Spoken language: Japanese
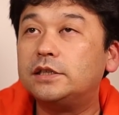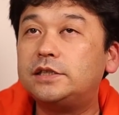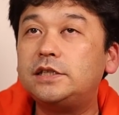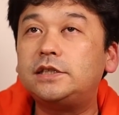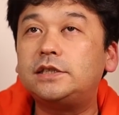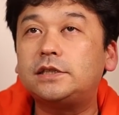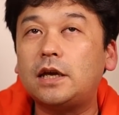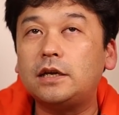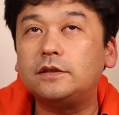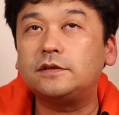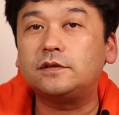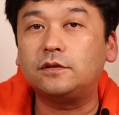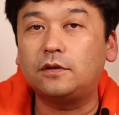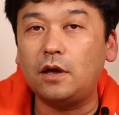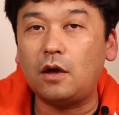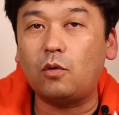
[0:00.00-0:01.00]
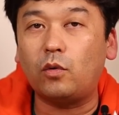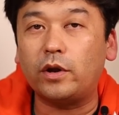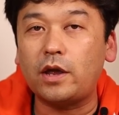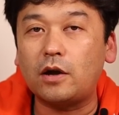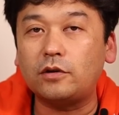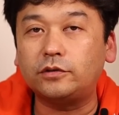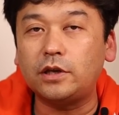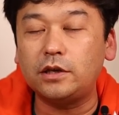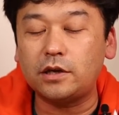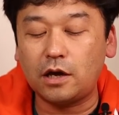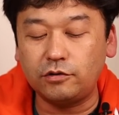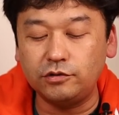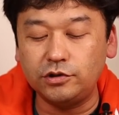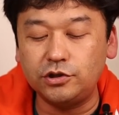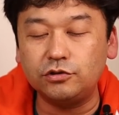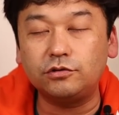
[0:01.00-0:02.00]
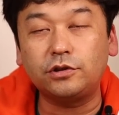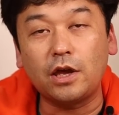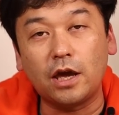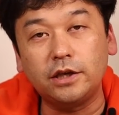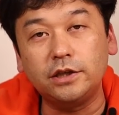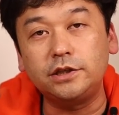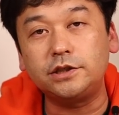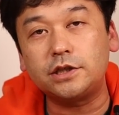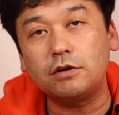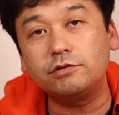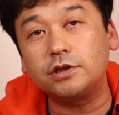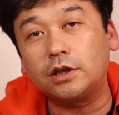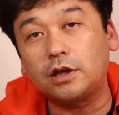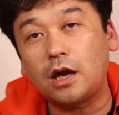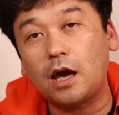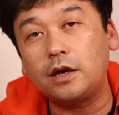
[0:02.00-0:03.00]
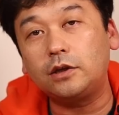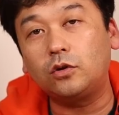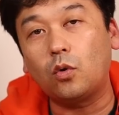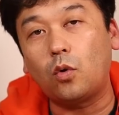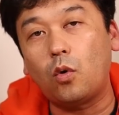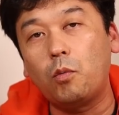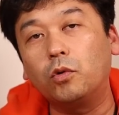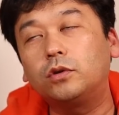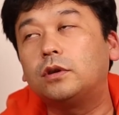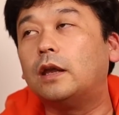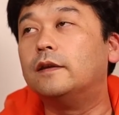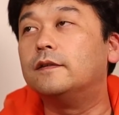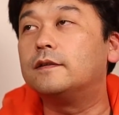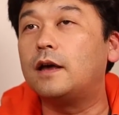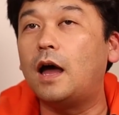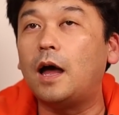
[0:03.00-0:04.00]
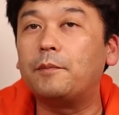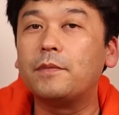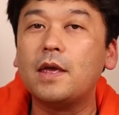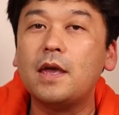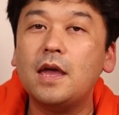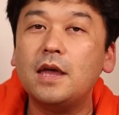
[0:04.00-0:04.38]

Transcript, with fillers: 実際すげえこれ100点120点いっちゃうんじゃないと思ったんですが